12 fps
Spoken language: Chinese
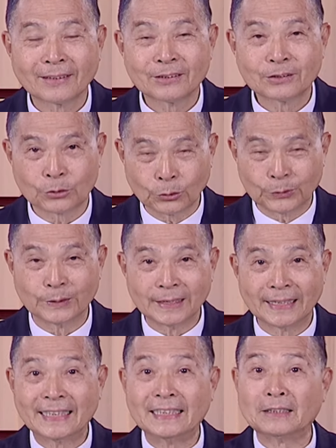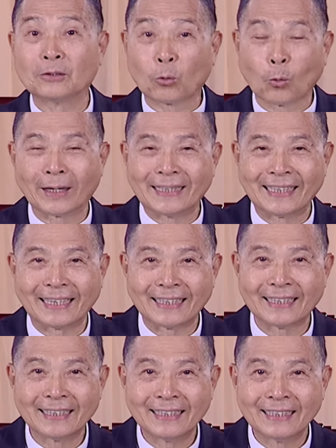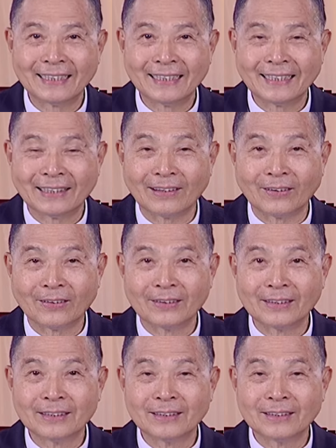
做人的乐观呐，好，